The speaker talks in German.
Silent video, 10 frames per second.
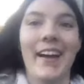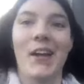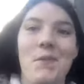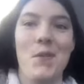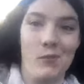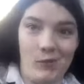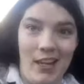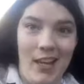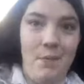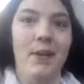Ich bin
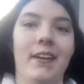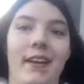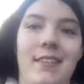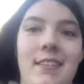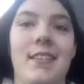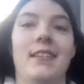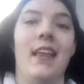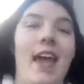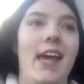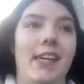voller happy, ne? es ist
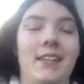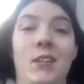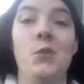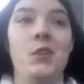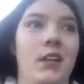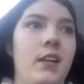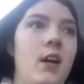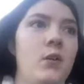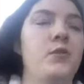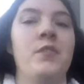echt gut
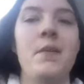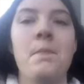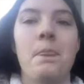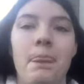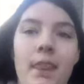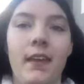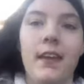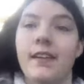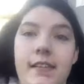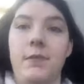gelaufen.
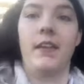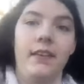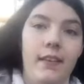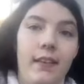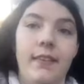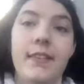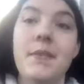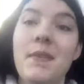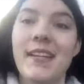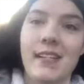Es war
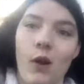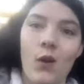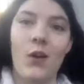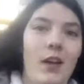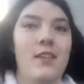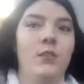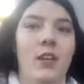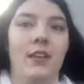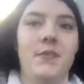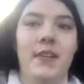ziemlich locker, also
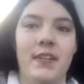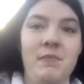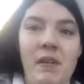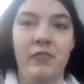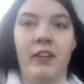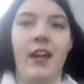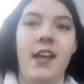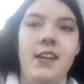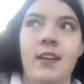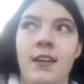jetzt, wenn ich es mal
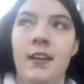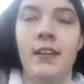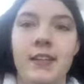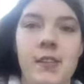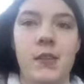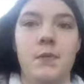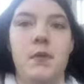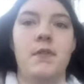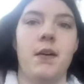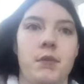vergleiche zu dem
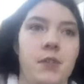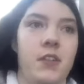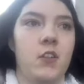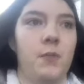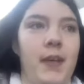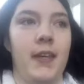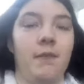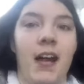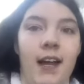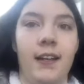Bewerbungsgespräch
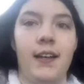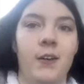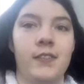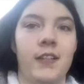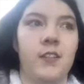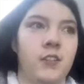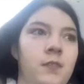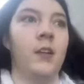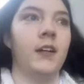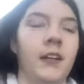im Krankenhaus
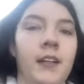letzte Woche.